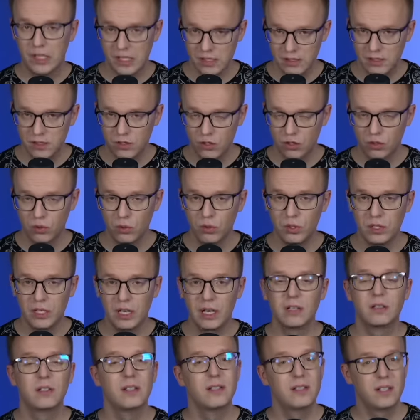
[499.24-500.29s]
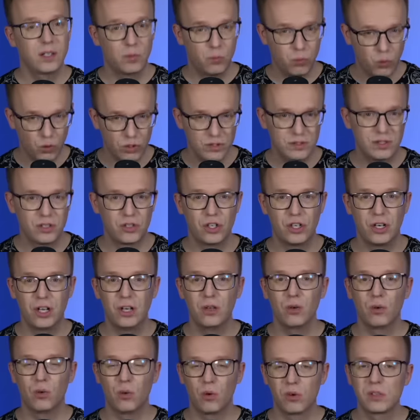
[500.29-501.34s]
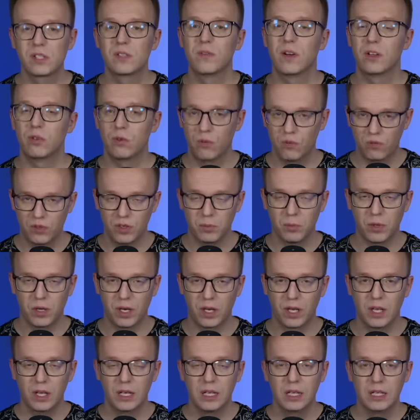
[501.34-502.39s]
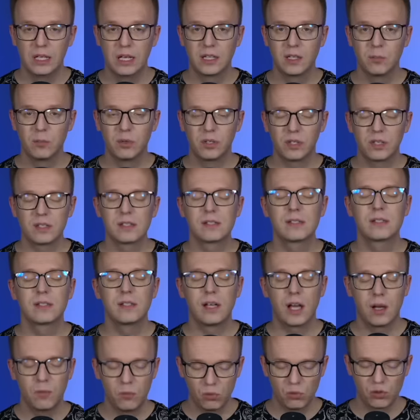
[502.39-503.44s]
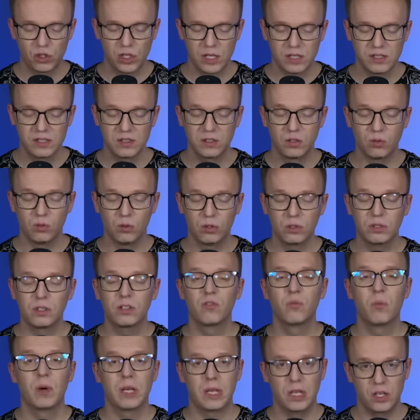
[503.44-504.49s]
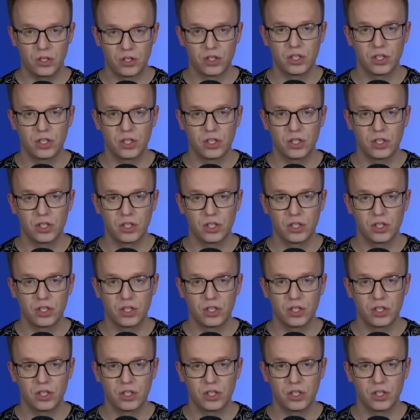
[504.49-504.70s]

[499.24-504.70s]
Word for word: Если что, я до сих пор сожалею о своем выборе. Это был самый ужасный отдых в моей